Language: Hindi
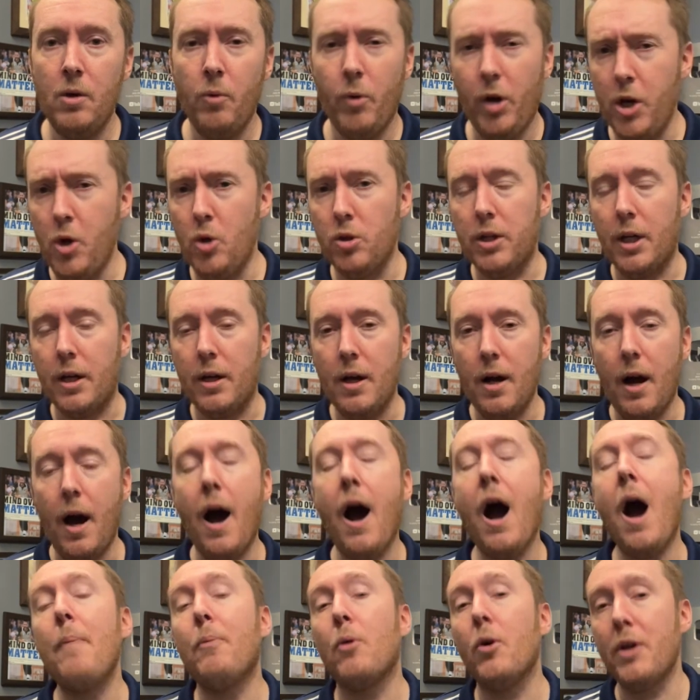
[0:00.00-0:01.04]
व्हाट यू थिंक
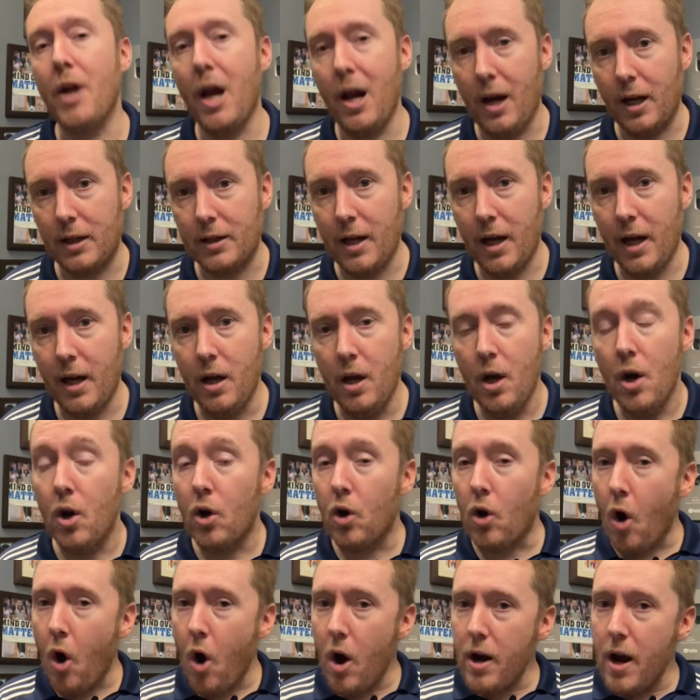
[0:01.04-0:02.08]
आपको क्या लगता है
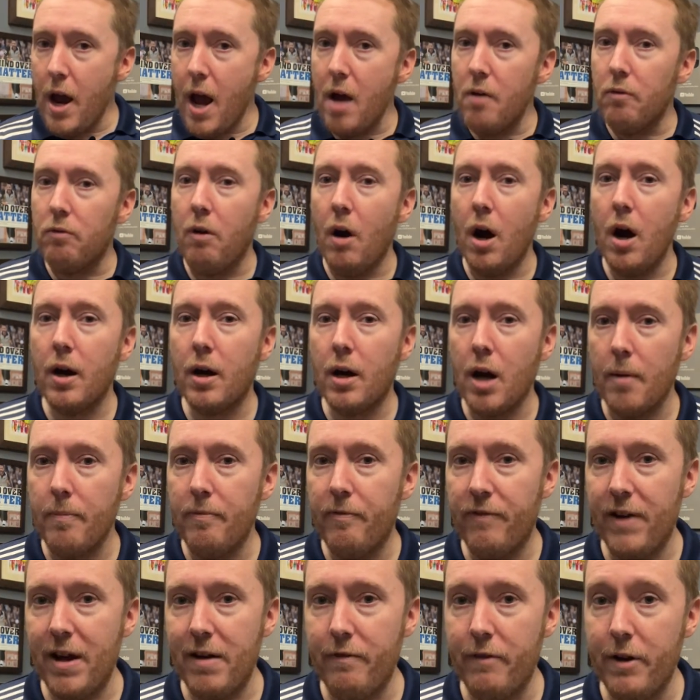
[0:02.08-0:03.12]
कौन है वर्ल्ड
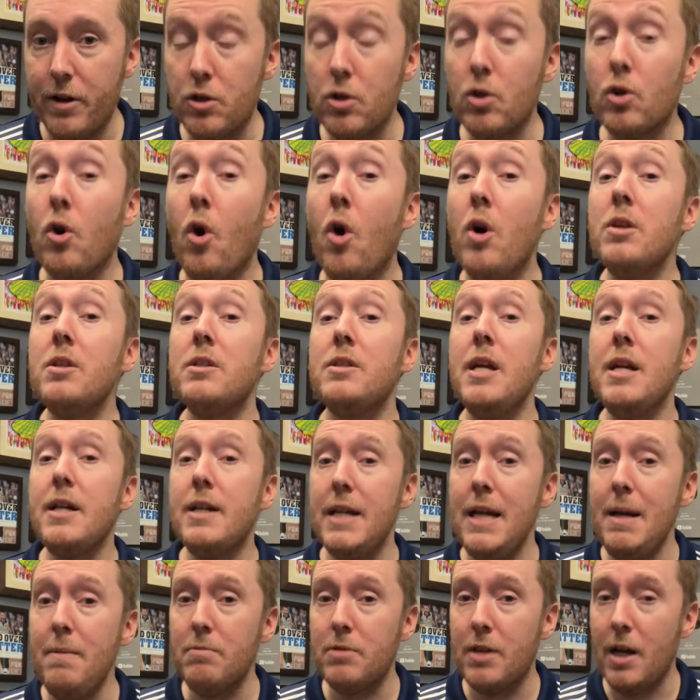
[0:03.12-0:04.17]
कप फेवरेट्स कौन सी
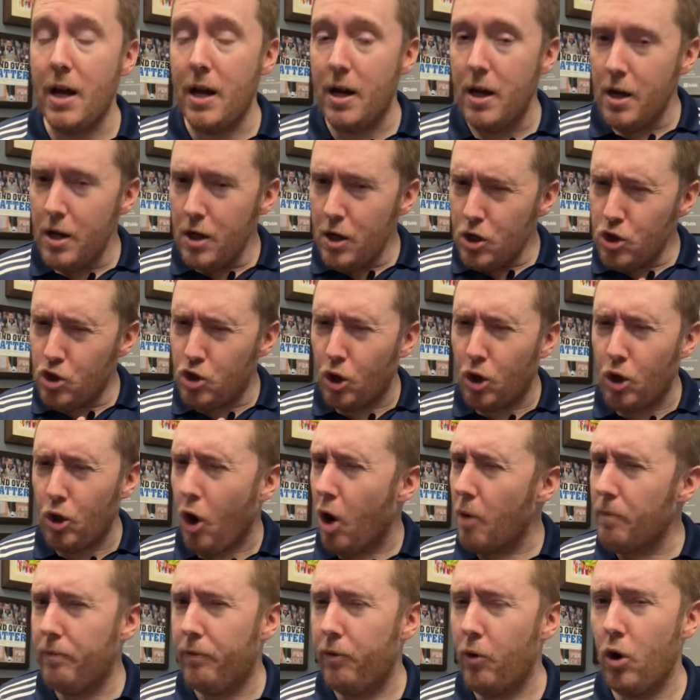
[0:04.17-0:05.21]
टीम्स हैं जो
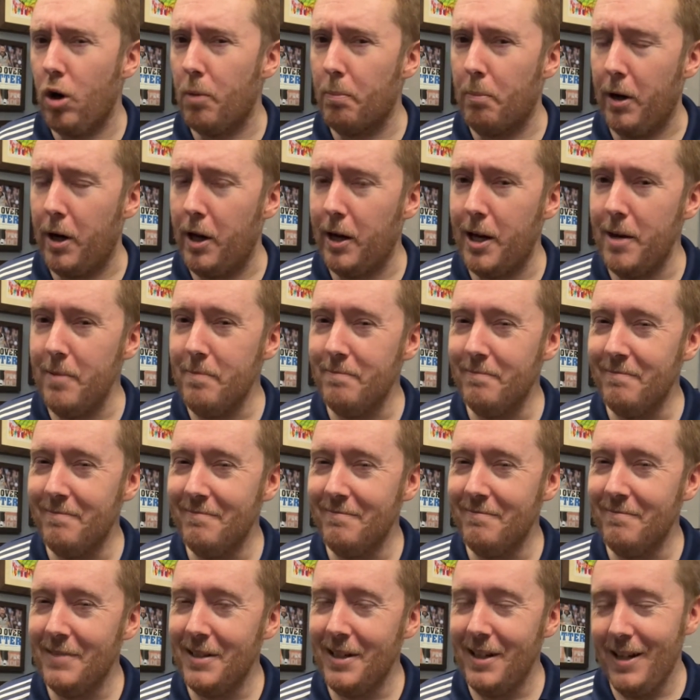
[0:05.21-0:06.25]
टॉप फोर बनेगी
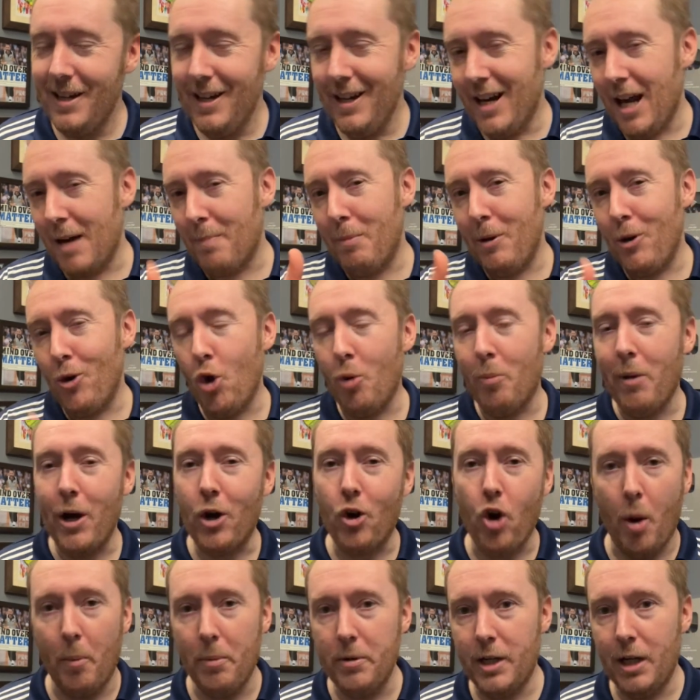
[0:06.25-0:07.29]
लेट मी नो बाय
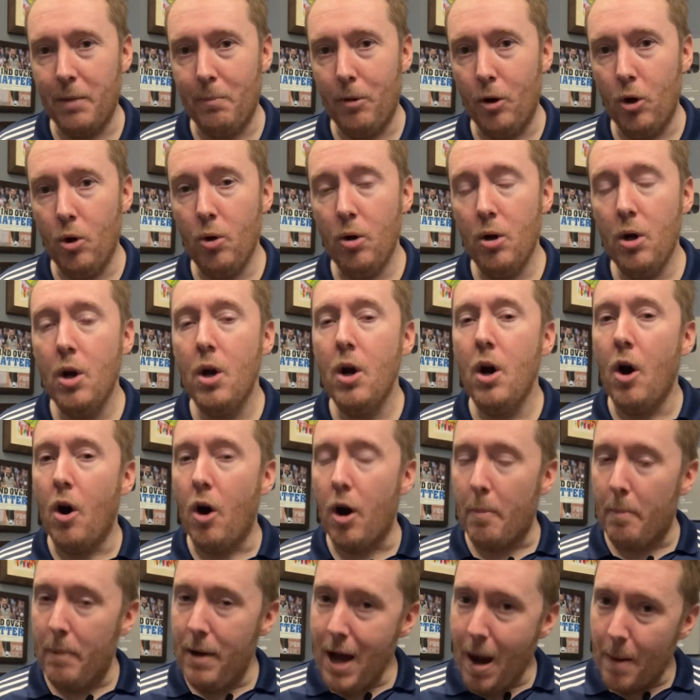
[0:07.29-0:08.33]
कॉमेंटिंग बिलो
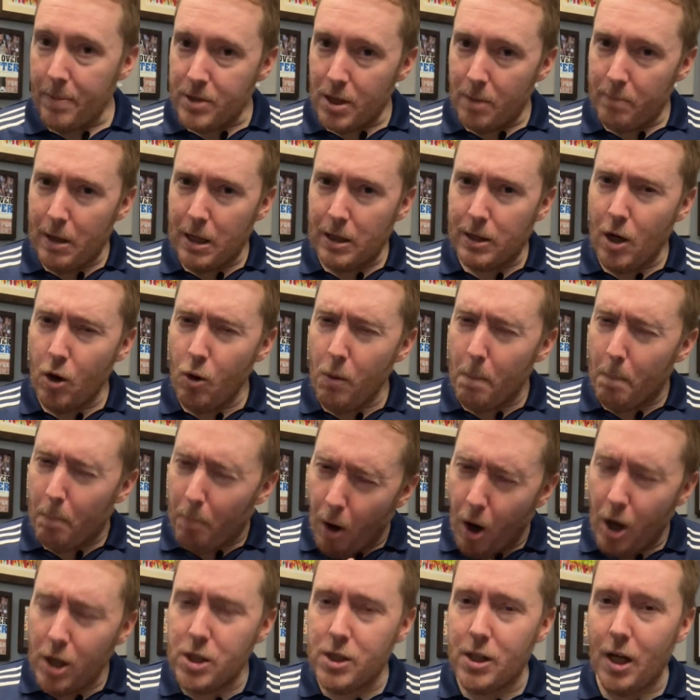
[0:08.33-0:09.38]
और मैं आपसे मिलता हूं
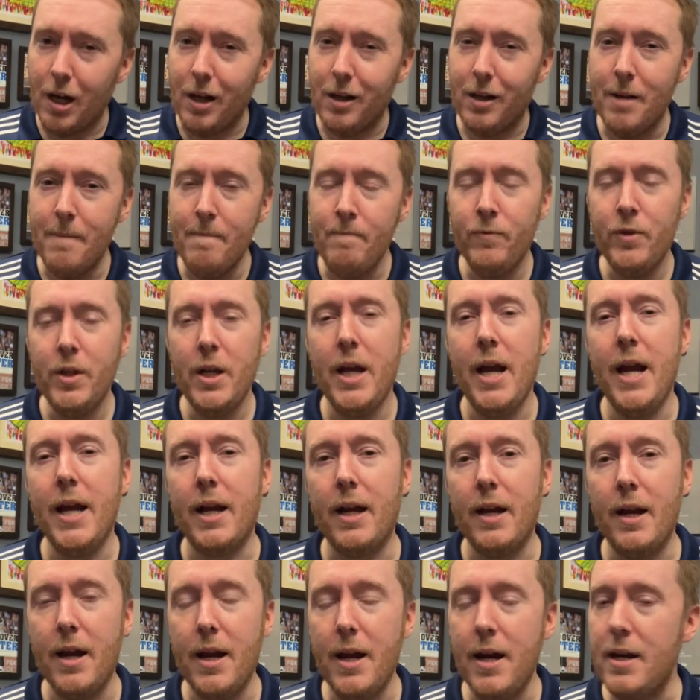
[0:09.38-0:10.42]
बहुत जल्द एक
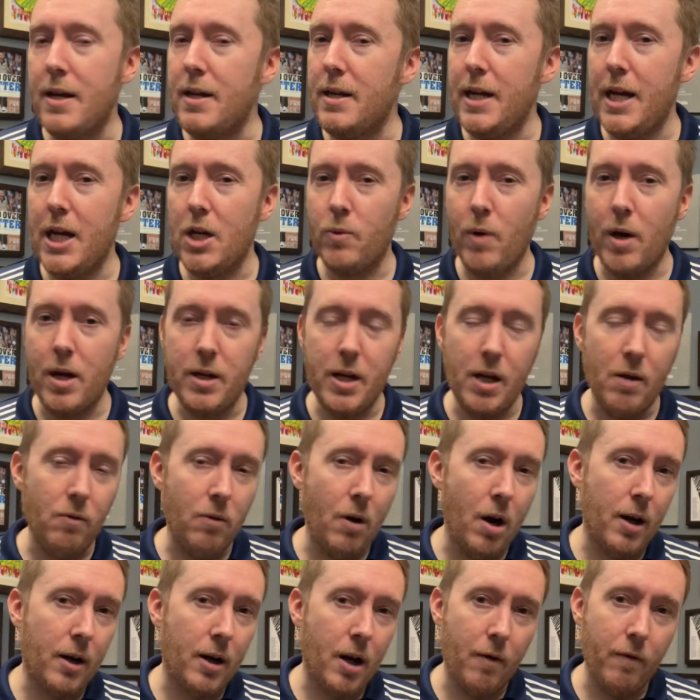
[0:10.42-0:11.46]
नए टी ट्वेंटी
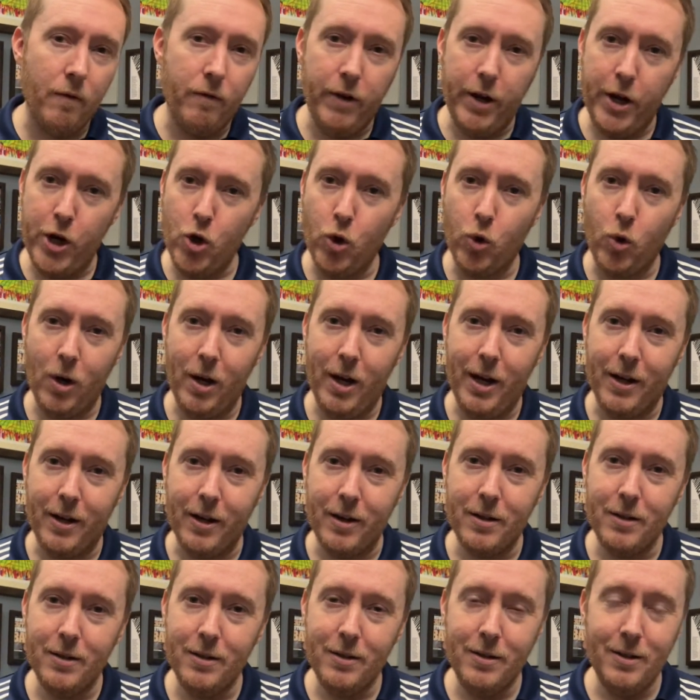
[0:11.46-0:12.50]
वर्ल्ड कप वीडियो को लेकर
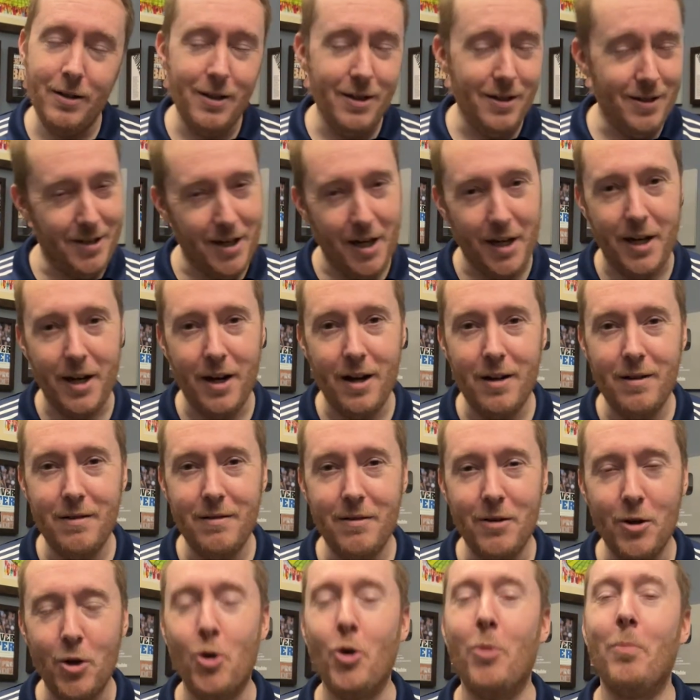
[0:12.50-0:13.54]
टेक केयर
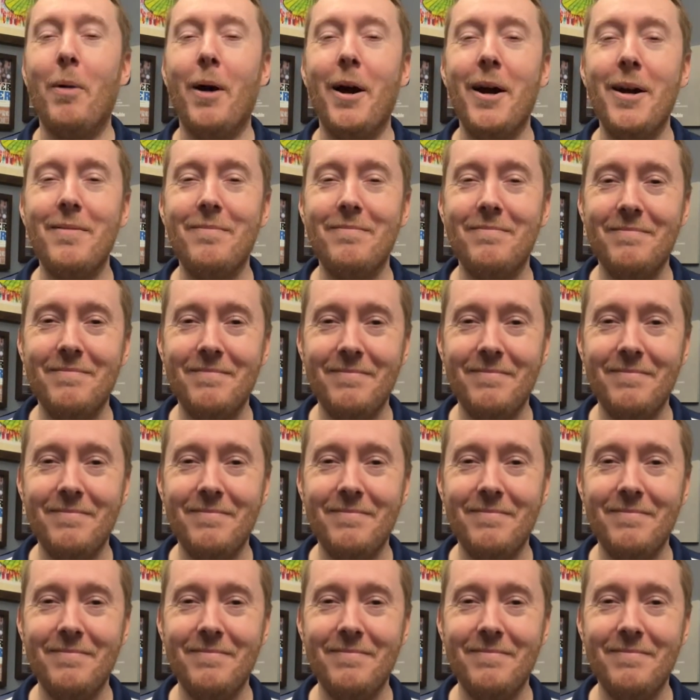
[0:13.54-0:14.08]
गुड बाय